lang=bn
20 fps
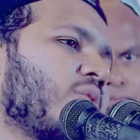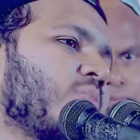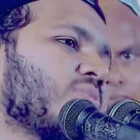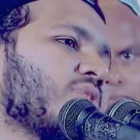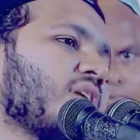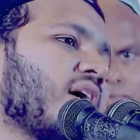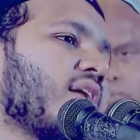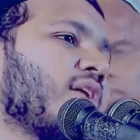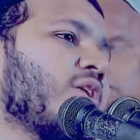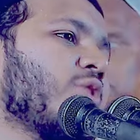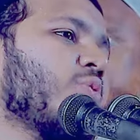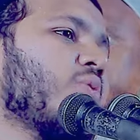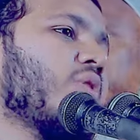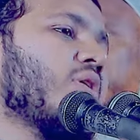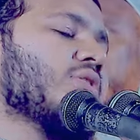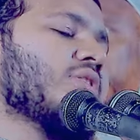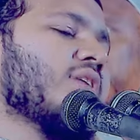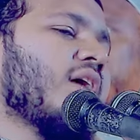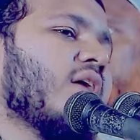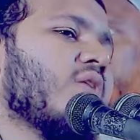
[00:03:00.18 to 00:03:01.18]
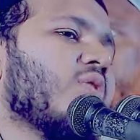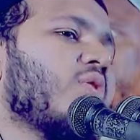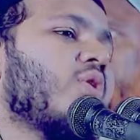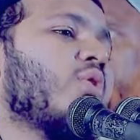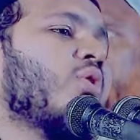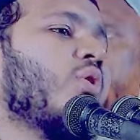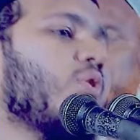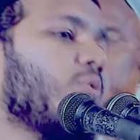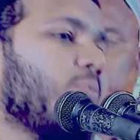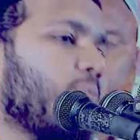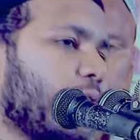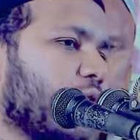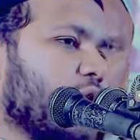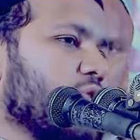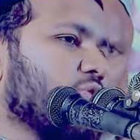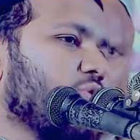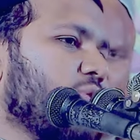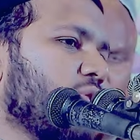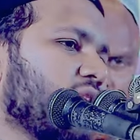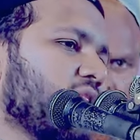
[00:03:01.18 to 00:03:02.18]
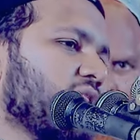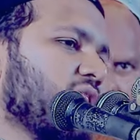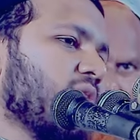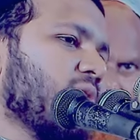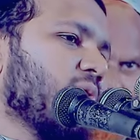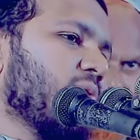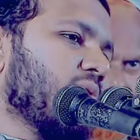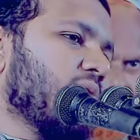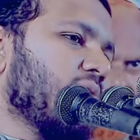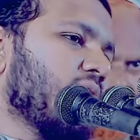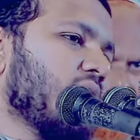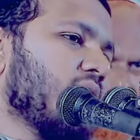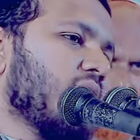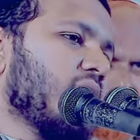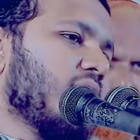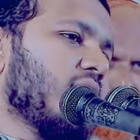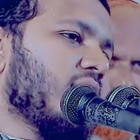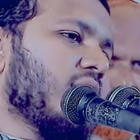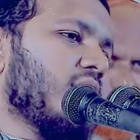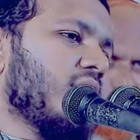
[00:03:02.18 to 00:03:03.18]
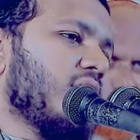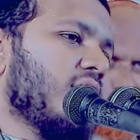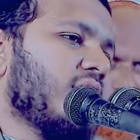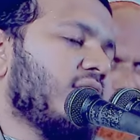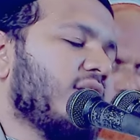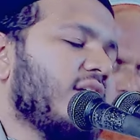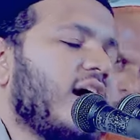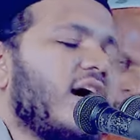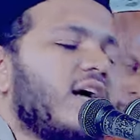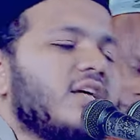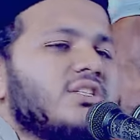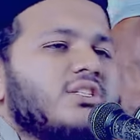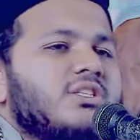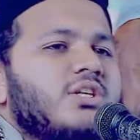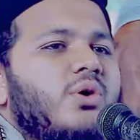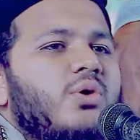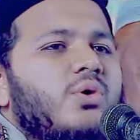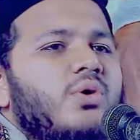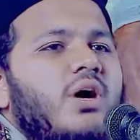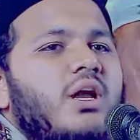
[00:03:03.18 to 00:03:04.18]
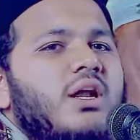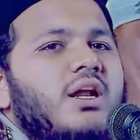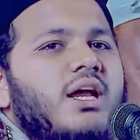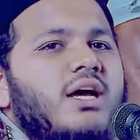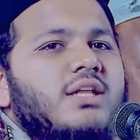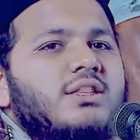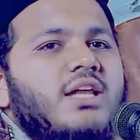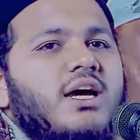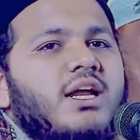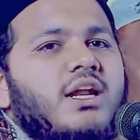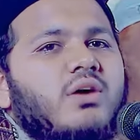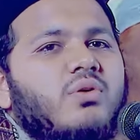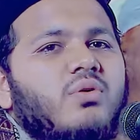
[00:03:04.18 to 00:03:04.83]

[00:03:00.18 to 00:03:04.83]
রমজানের রোজা কখন পরজ হয়েছিল ইতিহাসটা হলো আল্লাহ তালা